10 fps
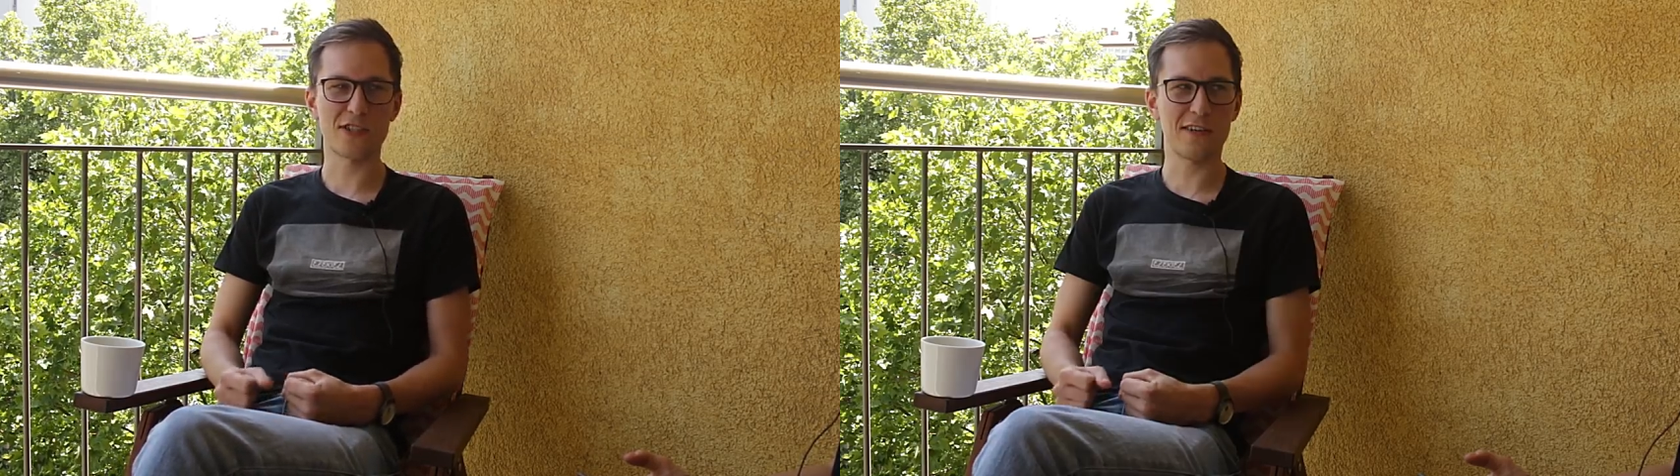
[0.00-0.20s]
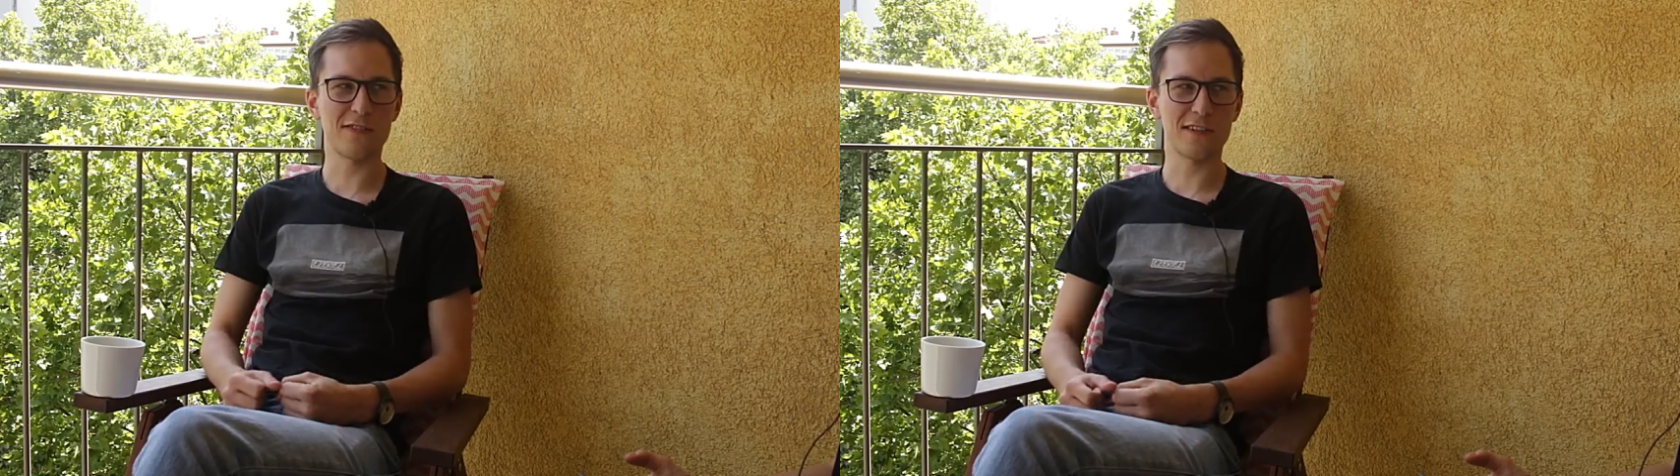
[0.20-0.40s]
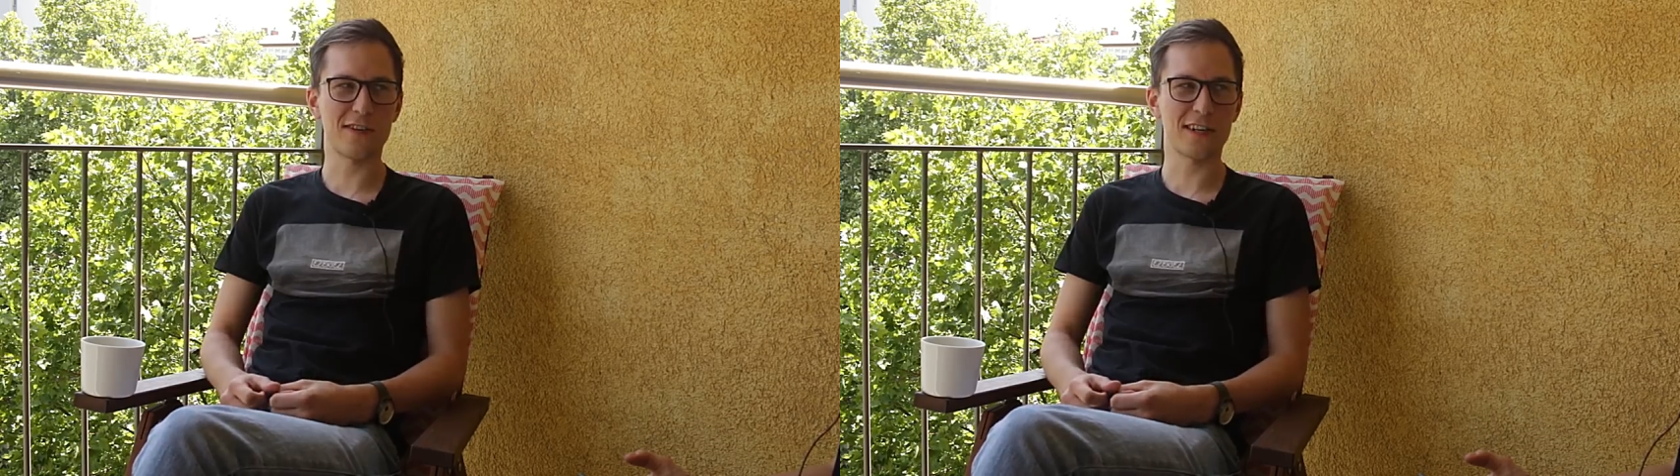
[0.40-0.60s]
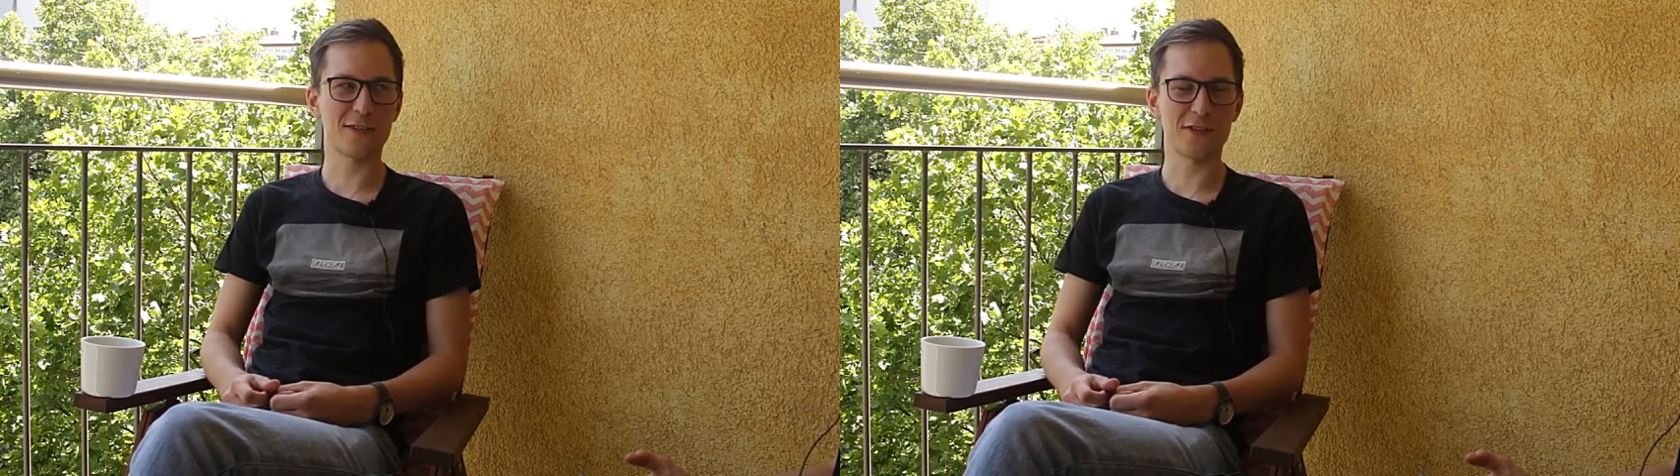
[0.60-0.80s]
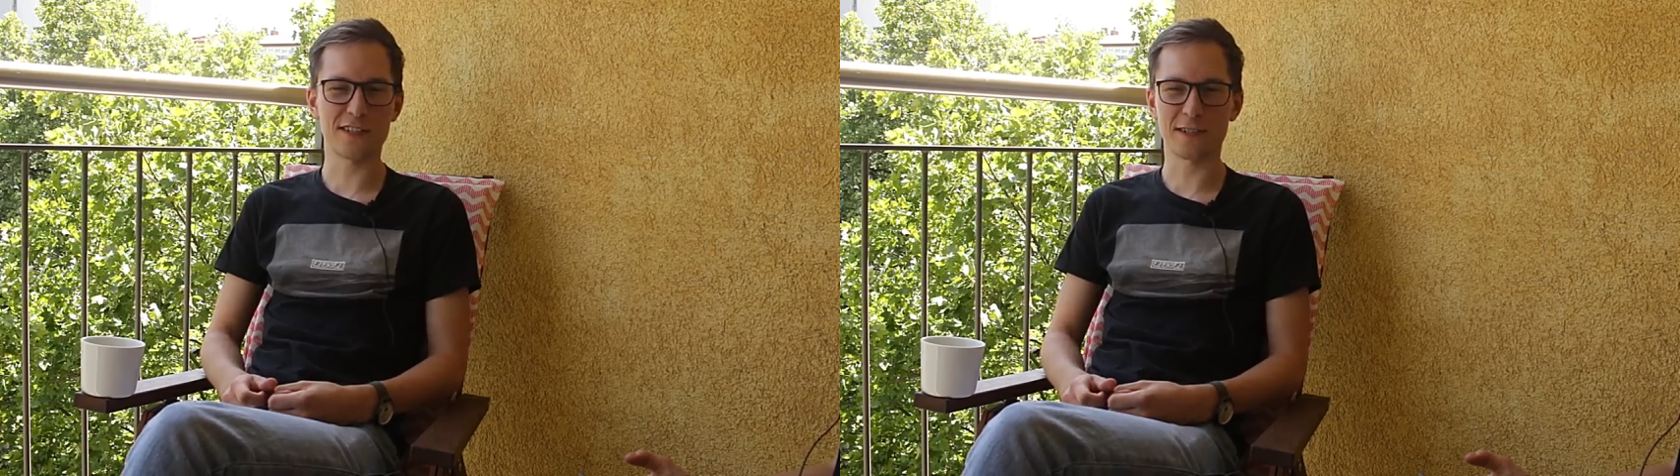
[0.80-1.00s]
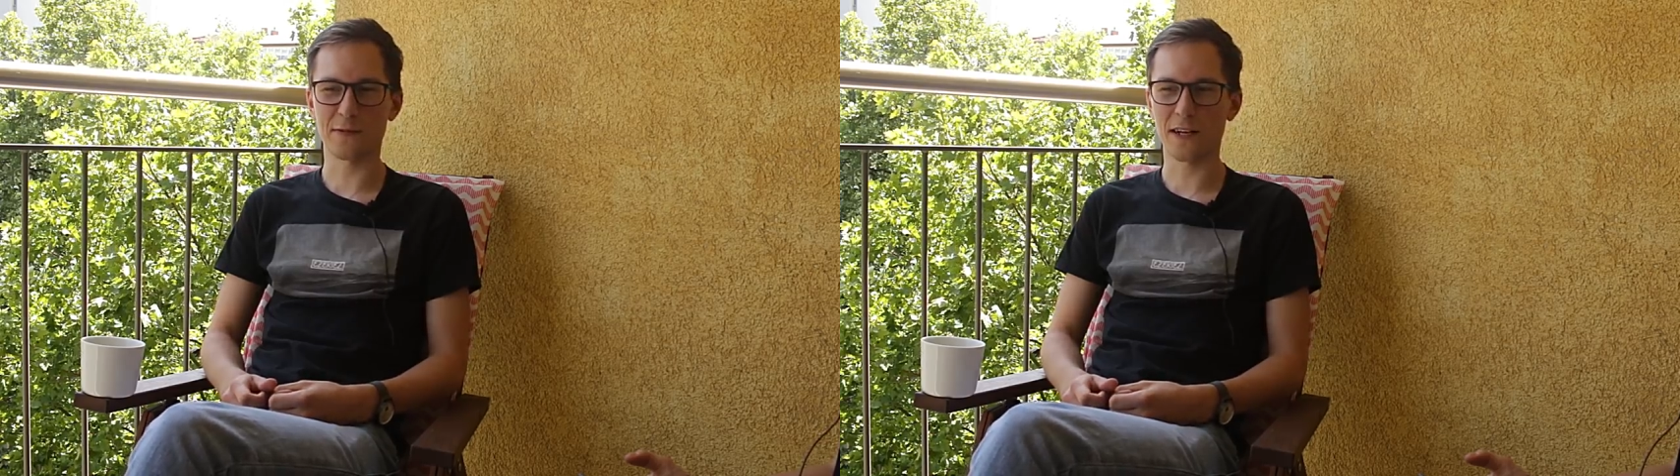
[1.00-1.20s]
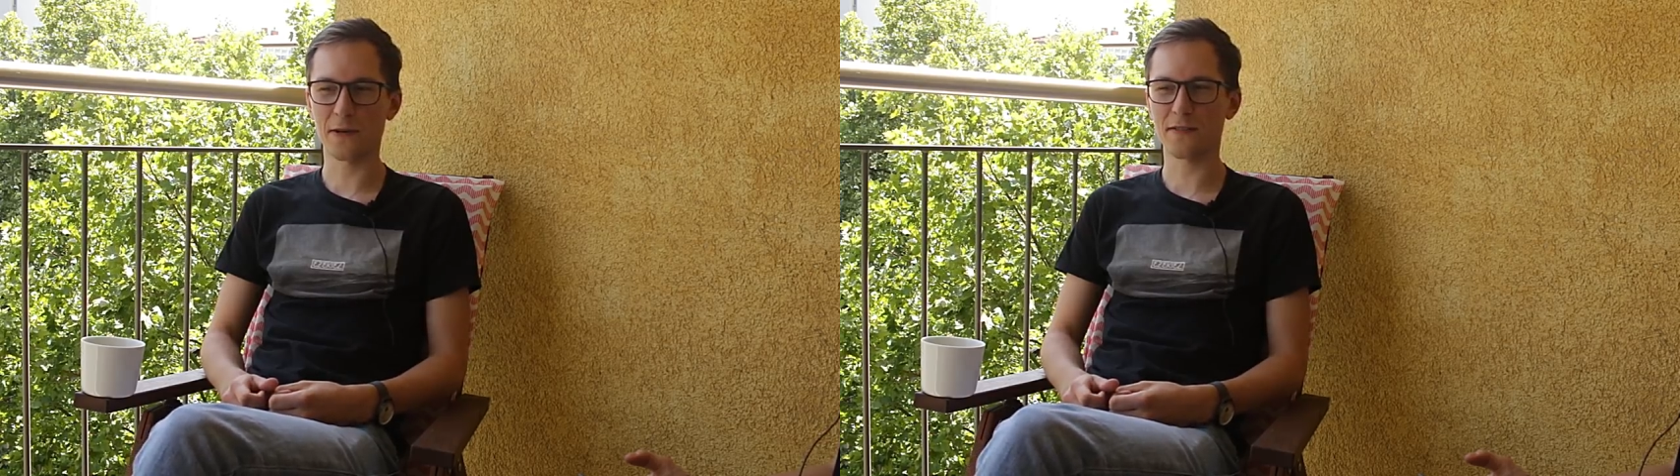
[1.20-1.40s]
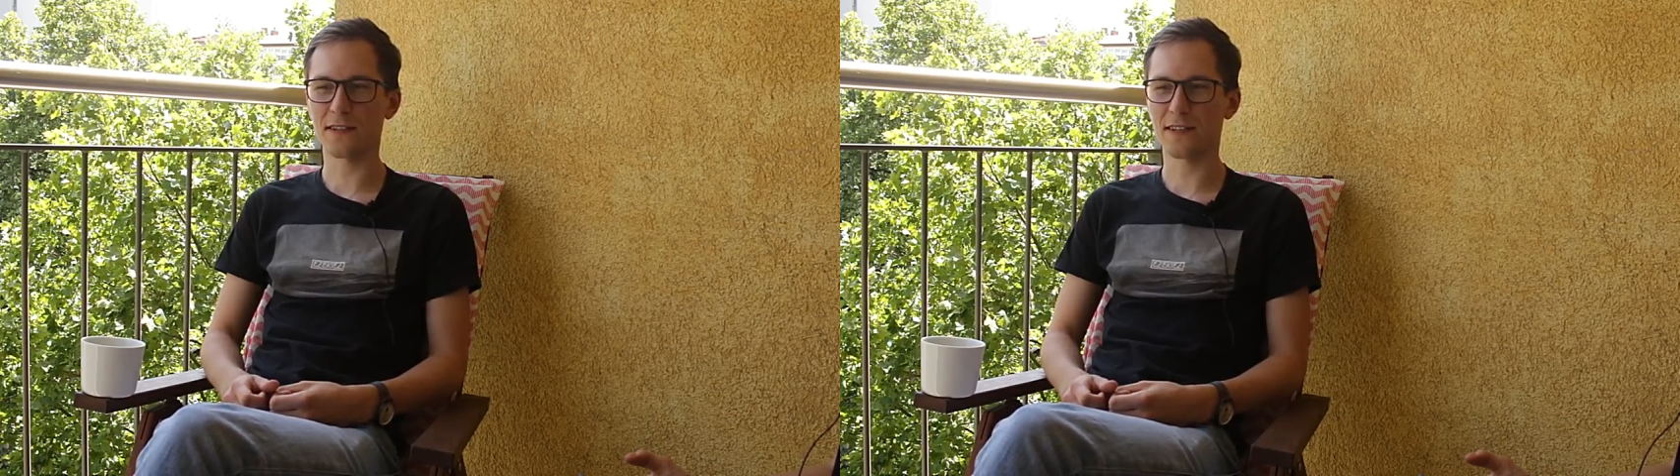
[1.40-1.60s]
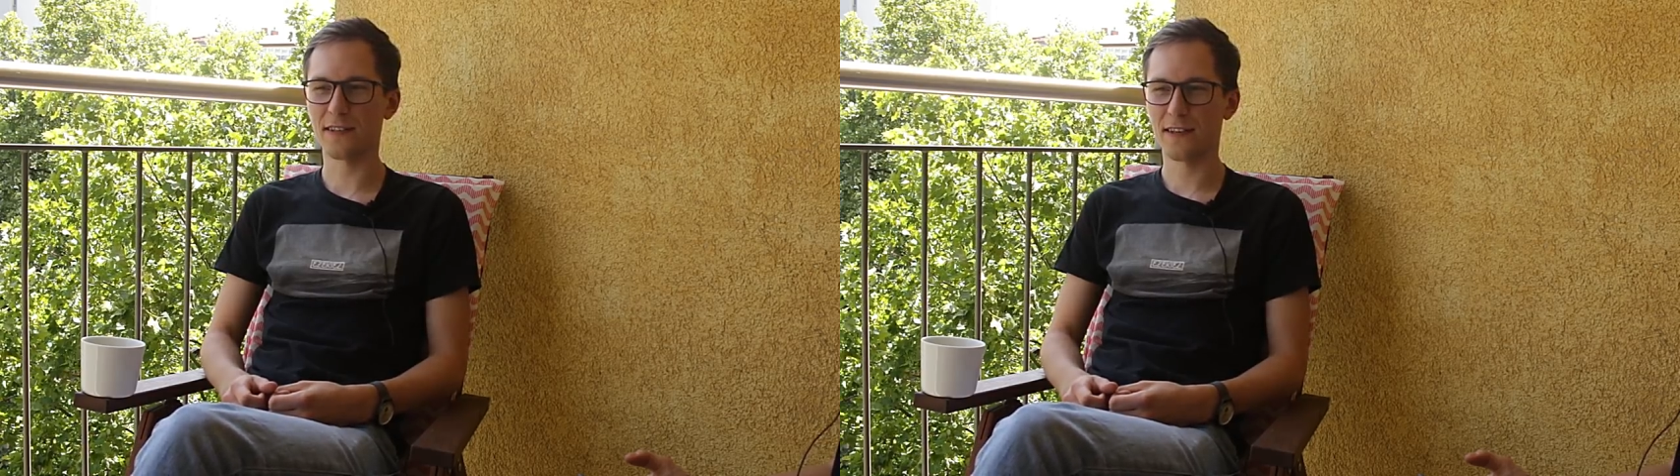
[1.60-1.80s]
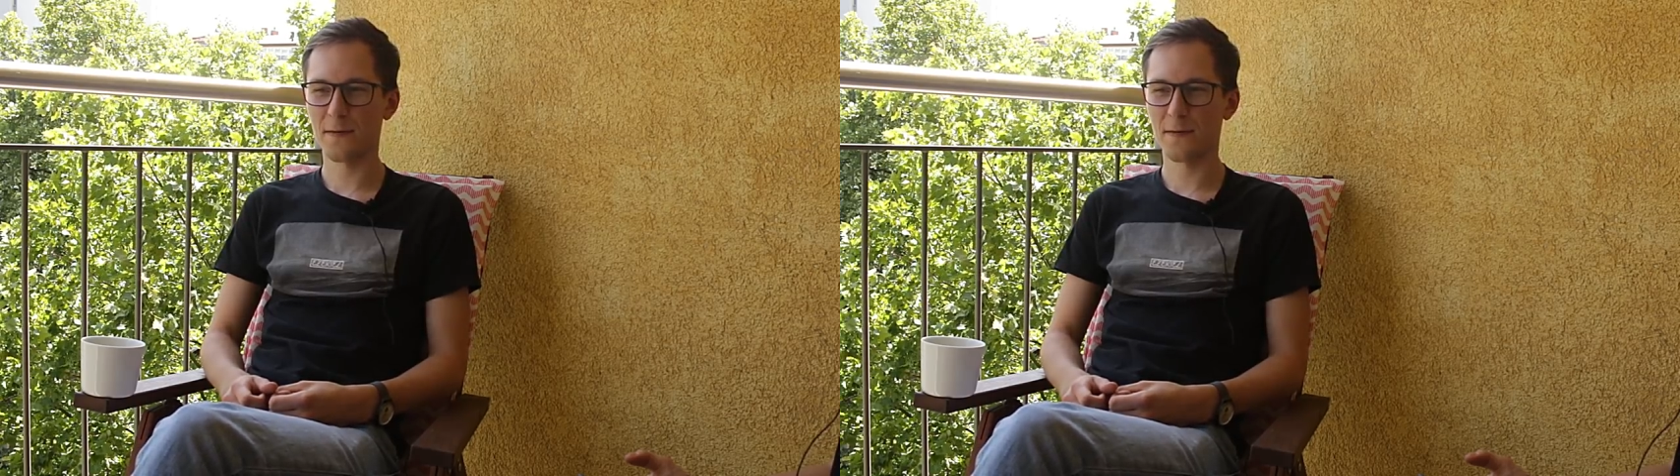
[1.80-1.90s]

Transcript: Java такой хардкорный язык программирования.